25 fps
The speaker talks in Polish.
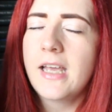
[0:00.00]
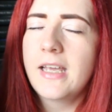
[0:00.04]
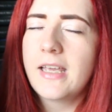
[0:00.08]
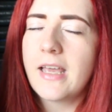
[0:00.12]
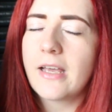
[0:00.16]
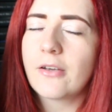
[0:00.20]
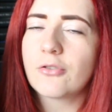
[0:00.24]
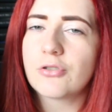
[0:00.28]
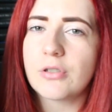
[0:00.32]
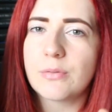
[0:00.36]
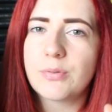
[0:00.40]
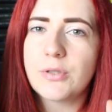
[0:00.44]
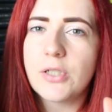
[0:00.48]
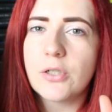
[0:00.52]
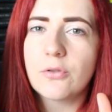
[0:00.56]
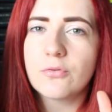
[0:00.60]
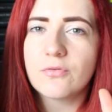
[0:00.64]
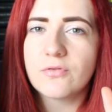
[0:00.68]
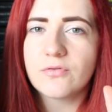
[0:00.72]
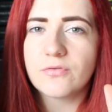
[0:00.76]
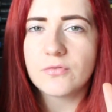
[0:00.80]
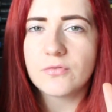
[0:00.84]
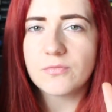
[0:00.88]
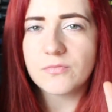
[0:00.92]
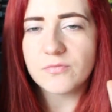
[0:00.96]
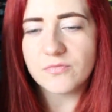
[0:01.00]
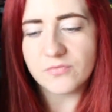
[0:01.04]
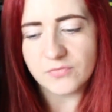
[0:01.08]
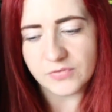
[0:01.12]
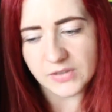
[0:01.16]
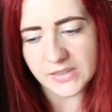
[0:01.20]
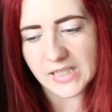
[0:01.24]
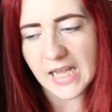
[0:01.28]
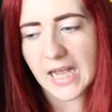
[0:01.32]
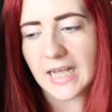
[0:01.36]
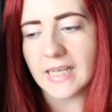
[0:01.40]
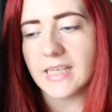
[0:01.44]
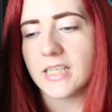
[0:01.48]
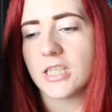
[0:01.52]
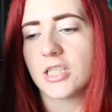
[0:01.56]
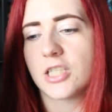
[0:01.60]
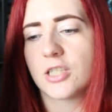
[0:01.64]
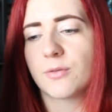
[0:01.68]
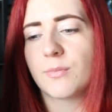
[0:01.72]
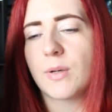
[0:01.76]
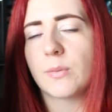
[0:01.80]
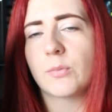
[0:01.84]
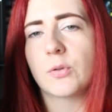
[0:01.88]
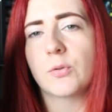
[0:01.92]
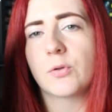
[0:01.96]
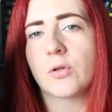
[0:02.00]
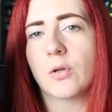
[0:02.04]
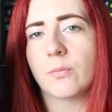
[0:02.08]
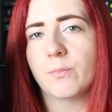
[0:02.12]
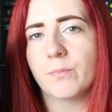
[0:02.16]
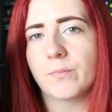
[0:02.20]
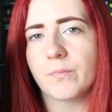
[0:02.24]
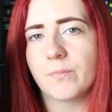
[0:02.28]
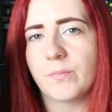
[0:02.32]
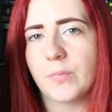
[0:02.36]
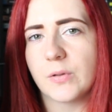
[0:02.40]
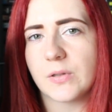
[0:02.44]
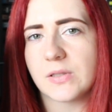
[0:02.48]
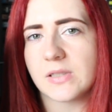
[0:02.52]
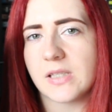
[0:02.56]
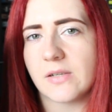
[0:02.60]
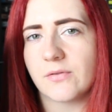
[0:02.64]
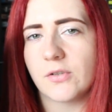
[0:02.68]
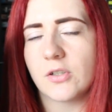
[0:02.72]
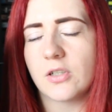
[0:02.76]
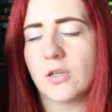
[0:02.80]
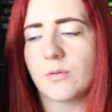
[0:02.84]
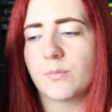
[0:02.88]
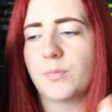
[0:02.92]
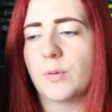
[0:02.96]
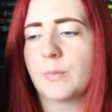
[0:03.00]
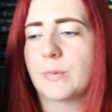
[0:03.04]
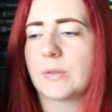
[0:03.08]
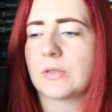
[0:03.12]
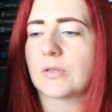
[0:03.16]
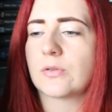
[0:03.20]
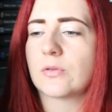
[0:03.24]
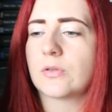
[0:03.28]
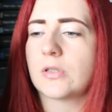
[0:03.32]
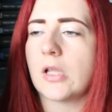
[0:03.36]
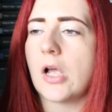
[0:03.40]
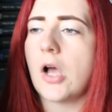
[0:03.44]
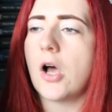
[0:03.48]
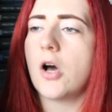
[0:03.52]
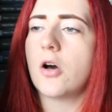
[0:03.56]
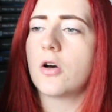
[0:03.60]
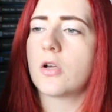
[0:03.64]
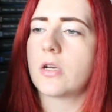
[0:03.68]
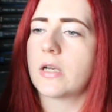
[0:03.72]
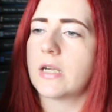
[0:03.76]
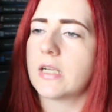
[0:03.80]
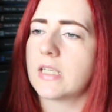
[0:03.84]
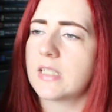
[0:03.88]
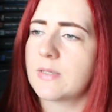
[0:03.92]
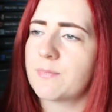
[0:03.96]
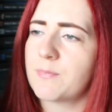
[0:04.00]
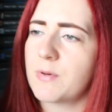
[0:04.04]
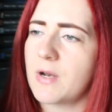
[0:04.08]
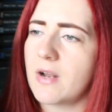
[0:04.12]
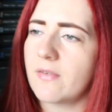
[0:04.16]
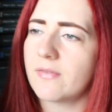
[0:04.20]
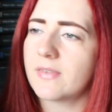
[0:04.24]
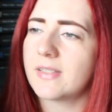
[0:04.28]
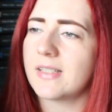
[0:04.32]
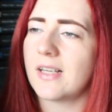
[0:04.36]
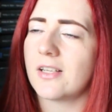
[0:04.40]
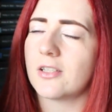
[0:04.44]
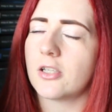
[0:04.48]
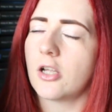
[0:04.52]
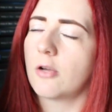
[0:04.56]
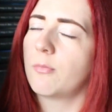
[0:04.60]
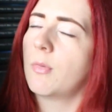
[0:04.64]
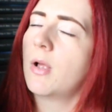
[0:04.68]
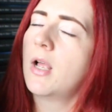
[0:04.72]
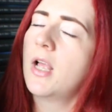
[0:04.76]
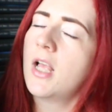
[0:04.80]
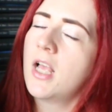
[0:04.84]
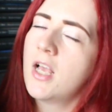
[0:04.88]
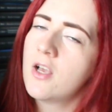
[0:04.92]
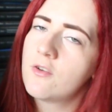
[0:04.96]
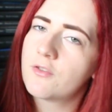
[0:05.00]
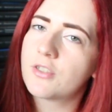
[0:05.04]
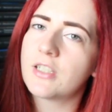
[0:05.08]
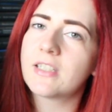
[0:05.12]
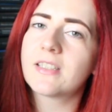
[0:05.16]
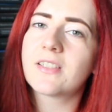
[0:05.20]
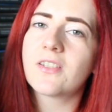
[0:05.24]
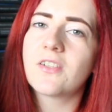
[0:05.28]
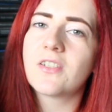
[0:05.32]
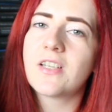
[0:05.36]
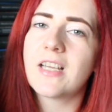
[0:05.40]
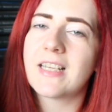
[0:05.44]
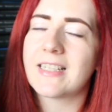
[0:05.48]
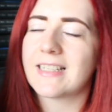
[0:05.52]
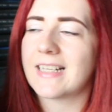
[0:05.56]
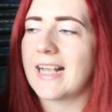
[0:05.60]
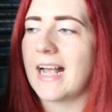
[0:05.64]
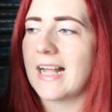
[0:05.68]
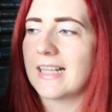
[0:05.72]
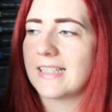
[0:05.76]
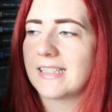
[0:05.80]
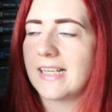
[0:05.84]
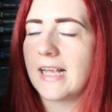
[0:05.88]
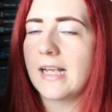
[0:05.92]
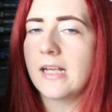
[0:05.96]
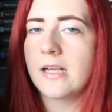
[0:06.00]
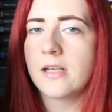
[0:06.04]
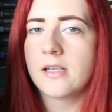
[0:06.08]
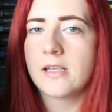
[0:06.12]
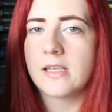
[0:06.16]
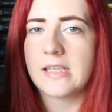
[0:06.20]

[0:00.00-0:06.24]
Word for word: Jak już nam się wydaje, że mamy tą postawioną po prostu teorię, sprawdzoną, wszystko się zgadza,